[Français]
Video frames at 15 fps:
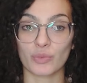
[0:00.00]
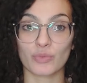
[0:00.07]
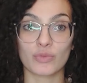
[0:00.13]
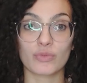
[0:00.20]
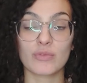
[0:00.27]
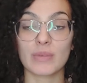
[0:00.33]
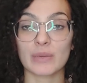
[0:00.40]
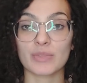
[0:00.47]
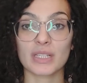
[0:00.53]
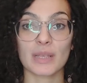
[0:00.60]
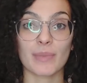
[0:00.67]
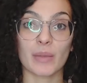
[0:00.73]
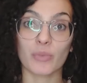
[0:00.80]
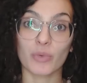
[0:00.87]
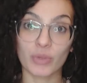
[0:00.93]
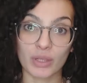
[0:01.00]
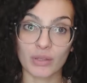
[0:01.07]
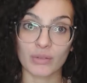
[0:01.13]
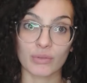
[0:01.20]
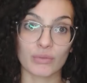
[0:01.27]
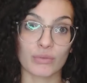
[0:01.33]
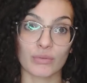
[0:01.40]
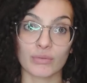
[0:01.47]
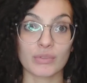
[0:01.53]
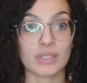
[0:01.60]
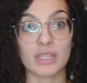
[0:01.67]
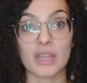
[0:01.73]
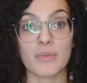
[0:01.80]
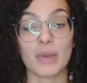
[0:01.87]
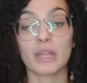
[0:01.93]
Et donc, du coup, bah, moi, ça m'a manqué au,
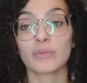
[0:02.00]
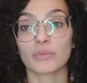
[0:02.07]
cinéma.